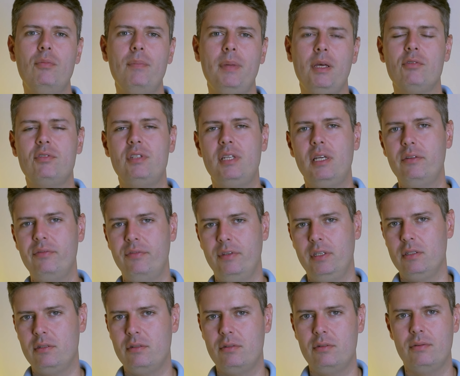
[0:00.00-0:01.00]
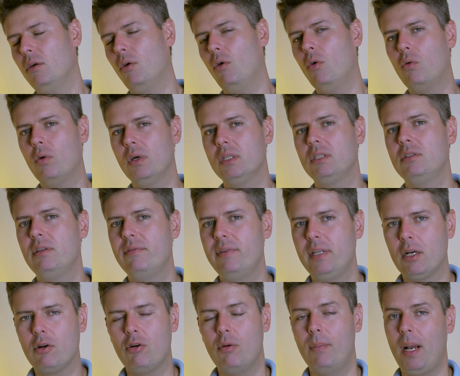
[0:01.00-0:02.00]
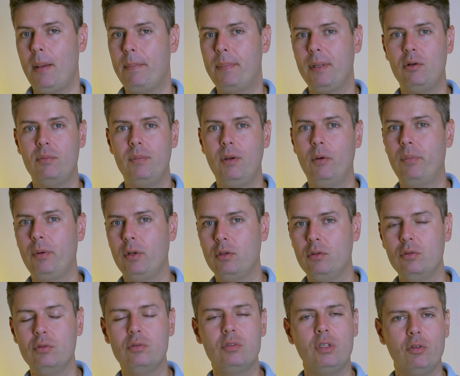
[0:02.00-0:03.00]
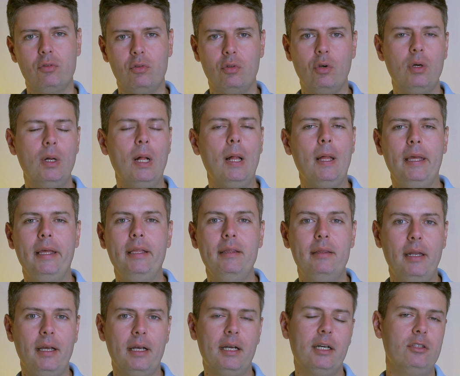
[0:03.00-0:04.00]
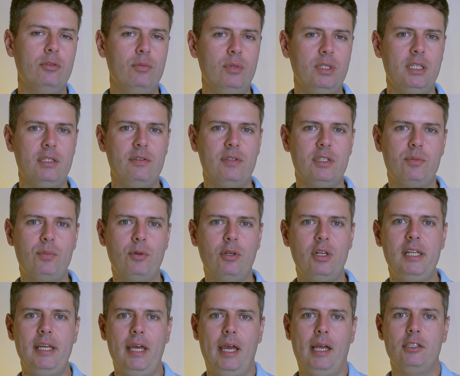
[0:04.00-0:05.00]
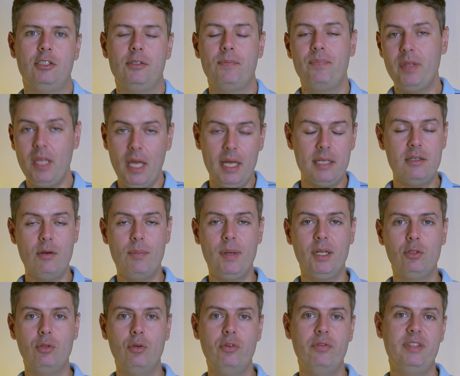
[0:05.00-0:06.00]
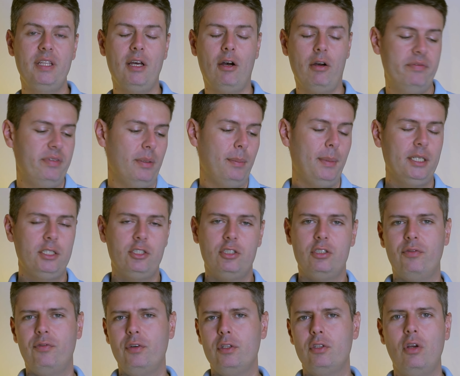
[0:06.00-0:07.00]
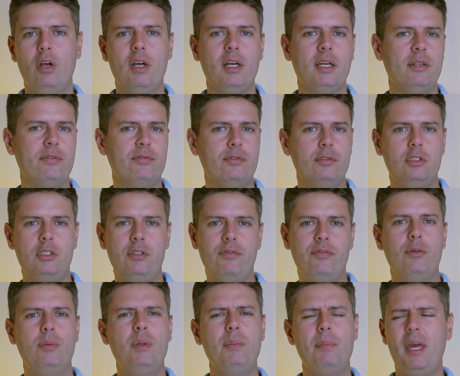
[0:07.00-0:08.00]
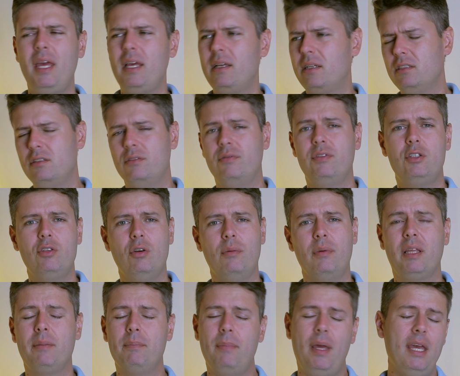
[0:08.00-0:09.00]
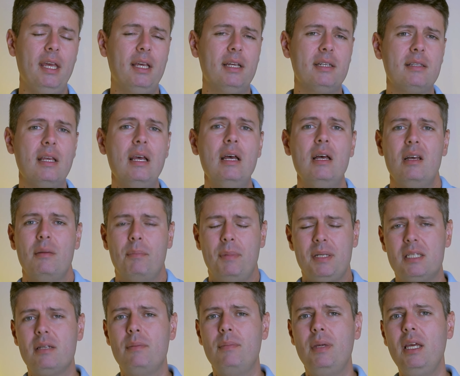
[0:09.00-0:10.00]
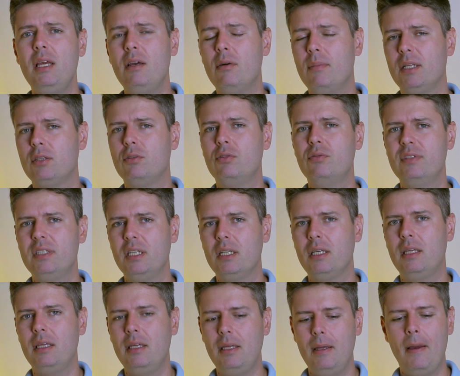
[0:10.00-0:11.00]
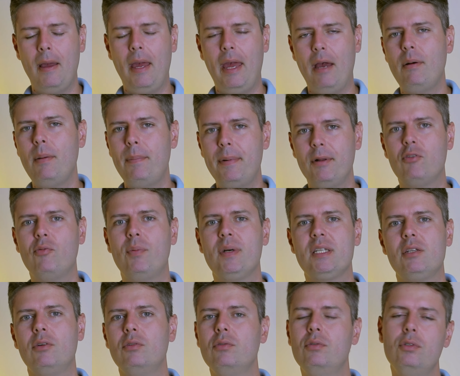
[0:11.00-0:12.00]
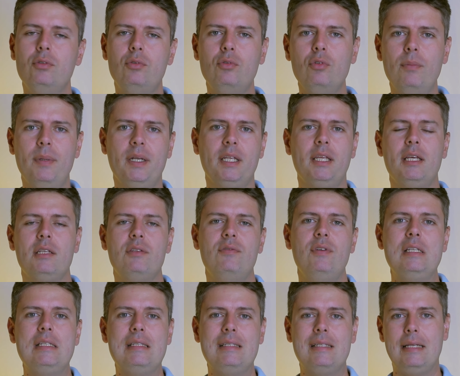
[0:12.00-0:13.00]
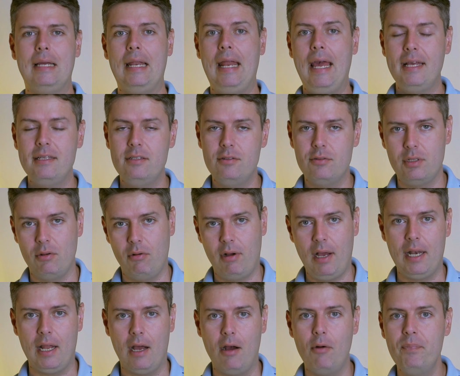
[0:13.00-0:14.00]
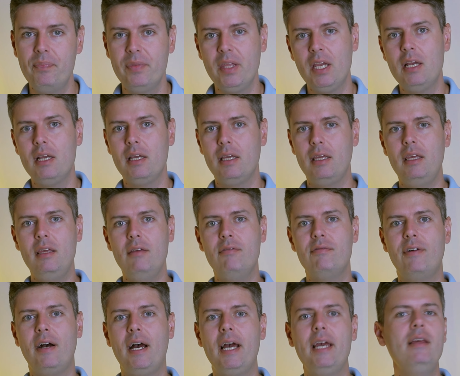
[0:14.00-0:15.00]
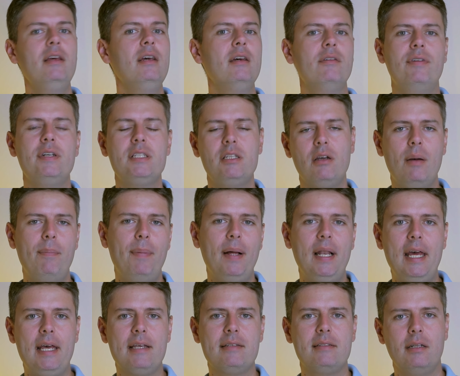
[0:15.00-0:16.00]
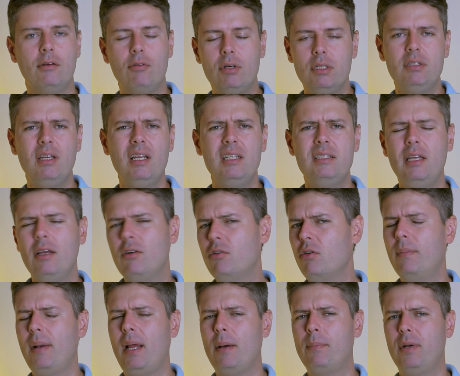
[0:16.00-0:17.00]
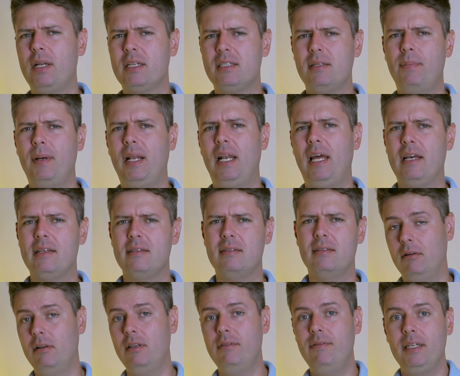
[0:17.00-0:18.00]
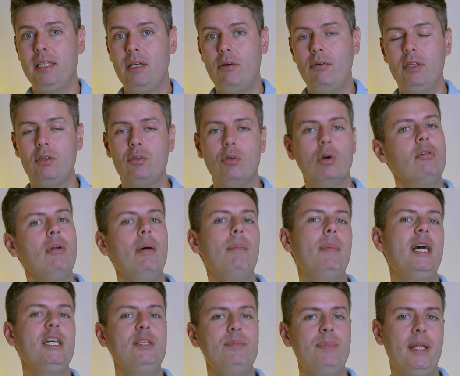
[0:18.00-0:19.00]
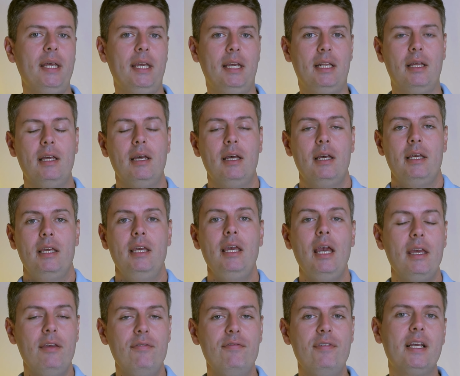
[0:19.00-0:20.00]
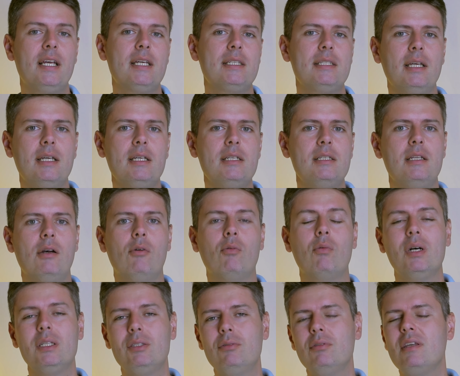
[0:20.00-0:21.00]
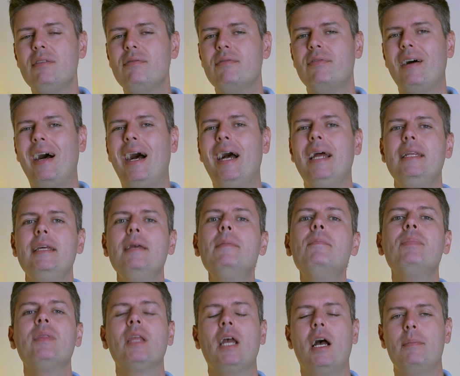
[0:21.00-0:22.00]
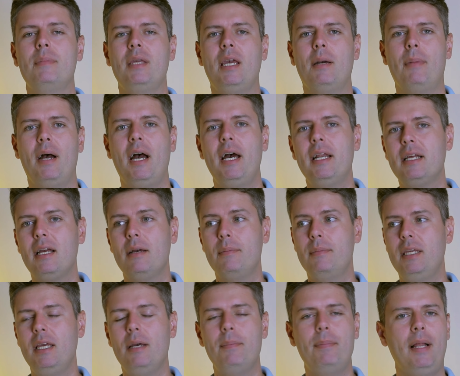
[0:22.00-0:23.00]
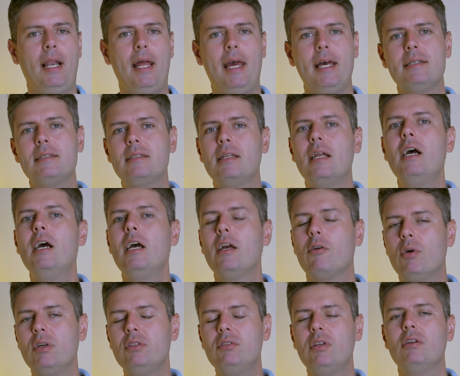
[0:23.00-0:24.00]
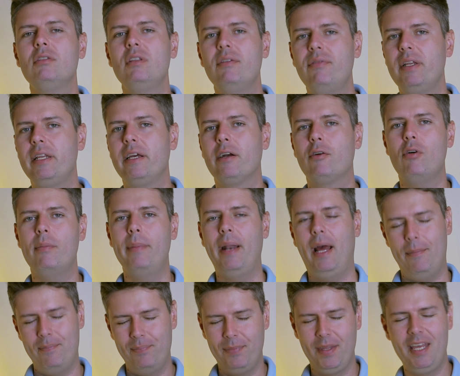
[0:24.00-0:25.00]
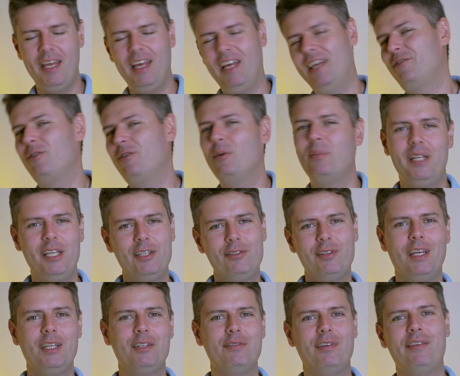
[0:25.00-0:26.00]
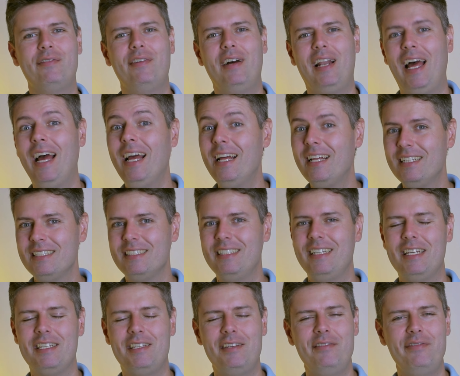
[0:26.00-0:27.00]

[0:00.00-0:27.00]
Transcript: meu serviço, ou quanto eu deveria cobrar pelo meu produto que eu estou entregando muitas vezes para o cliente. E essa é uma dúvida, obviamente, de fotógrafos, de filmmakers, de videomakers, mas também é uma dúvida que é uma preocupação do youtuber, que às vezes cresce o seu canal e vai fazer uma palestra. Quanto que ele tem que cobrar por essa palestra? Ele vai dar um retorno a mais para ele. E aí fica essa questão, quanto que vale a minha marca, a minha palestra, quanto que eu deveria cobrar. É sobre isso que a gente vai falar nesse